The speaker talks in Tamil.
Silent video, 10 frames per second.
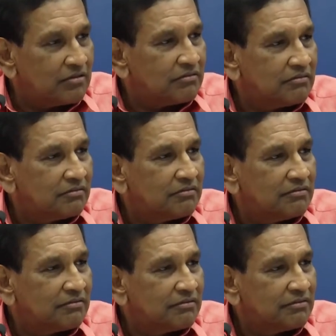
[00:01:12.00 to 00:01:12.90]

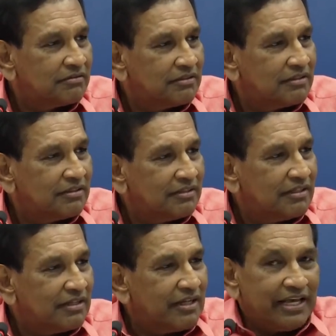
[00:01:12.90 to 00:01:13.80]
ஊடகவியலாளர்களின் கொலை
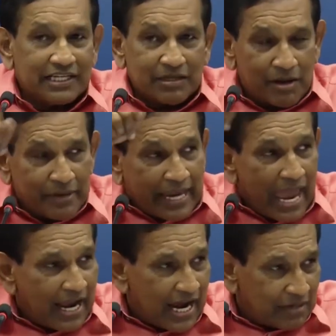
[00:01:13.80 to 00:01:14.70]
தொடர்பில் மஹிந்த
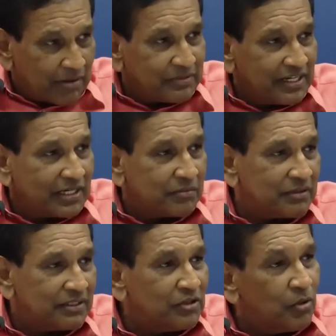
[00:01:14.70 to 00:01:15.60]
ராஜபக்சவுக்கு எதிராக
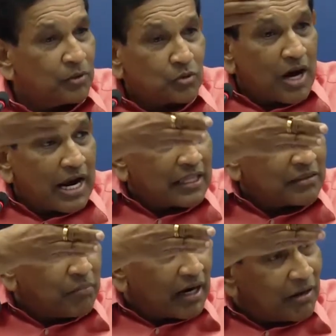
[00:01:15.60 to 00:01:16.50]
குற்றம் சுமத்தப்பட்ட
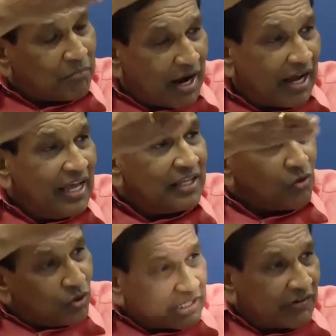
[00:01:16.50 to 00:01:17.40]
விடயத்தில்
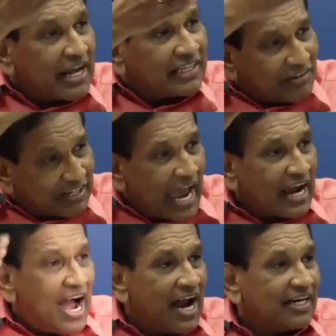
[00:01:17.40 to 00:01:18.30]
நானே தவறு
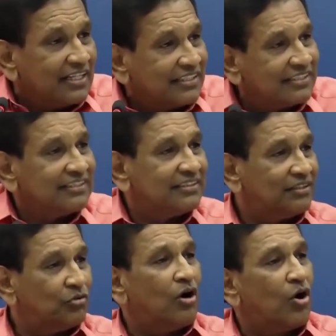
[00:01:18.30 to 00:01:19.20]
செய்துள்ளேன் என்பதை
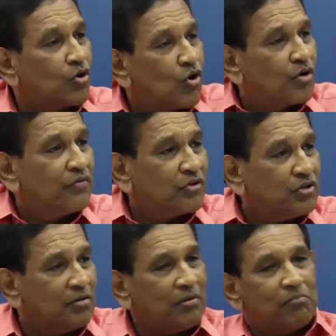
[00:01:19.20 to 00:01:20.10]
ஏற்றுக்கொள்கின்றேன்
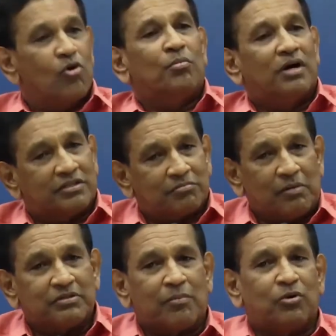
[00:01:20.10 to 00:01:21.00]
அதன் காரணத்தால்
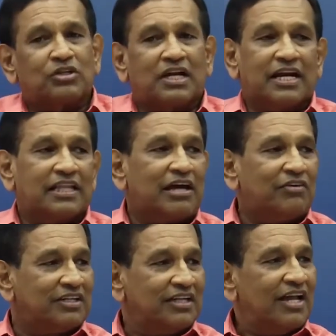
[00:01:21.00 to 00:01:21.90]
தான் தொடர்ச்சியாக
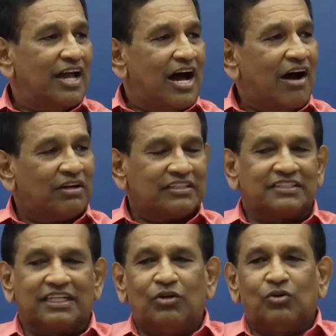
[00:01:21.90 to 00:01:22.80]
கூச்சலிடுகின்றனர்
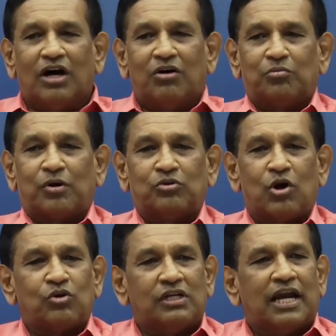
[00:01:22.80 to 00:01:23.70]
தற்போது உள்ளதை
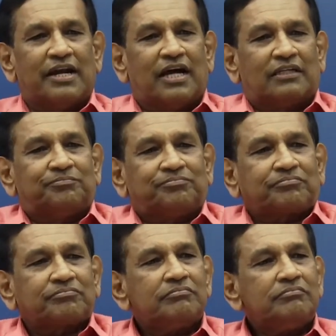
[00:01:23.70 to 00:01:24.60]
விட சத்தமிட்டு
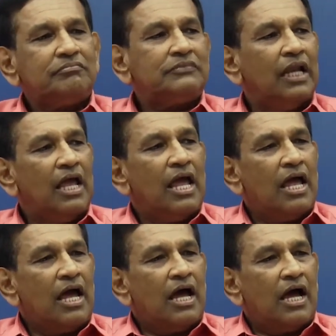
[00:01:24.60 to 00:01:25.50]
இதனை சொல்லுங்கள்
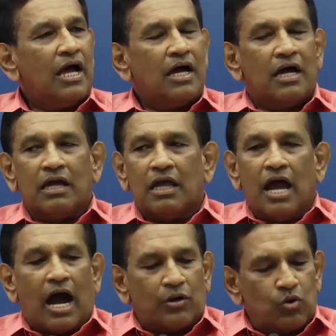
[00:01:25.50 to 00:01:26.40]
அதற்கு நான்
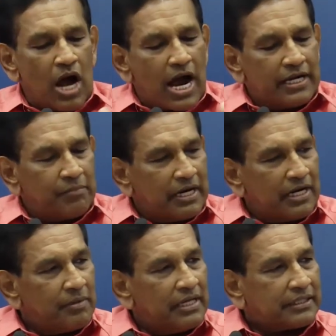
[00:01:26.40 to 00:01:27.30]
ஆதரவு
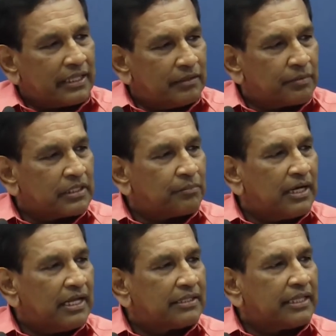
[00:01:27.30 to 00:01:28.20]
வழங்குகின்றேன் கோரும்
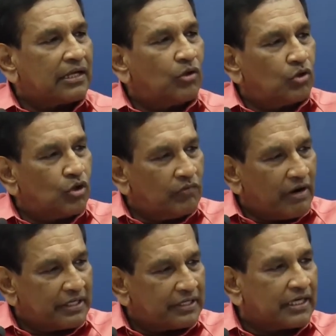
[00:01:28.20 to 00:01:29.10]
அனைத்து உதவிகளையும்
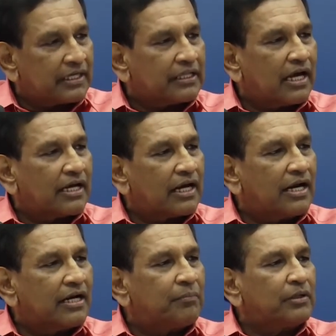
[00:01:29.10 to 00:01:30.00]
வழங்குகின்றேன்
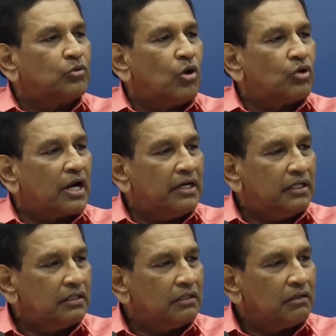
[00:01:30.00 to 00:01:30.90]
குறைந்தபட்சம் இந்த
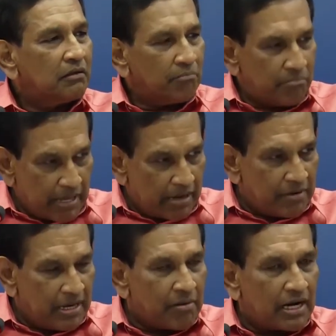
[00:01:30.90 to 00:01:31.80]
தேர்தல் முடிவின்
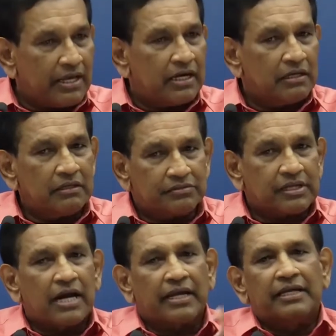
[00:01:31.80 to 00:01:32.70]
பின்னராவது
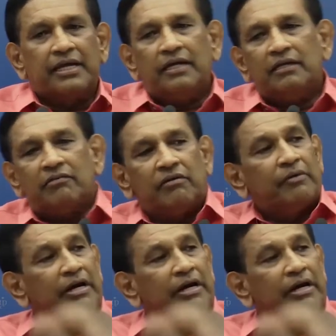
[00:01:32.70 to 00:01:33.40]
ஊடகவியலாளர்களின் கொலை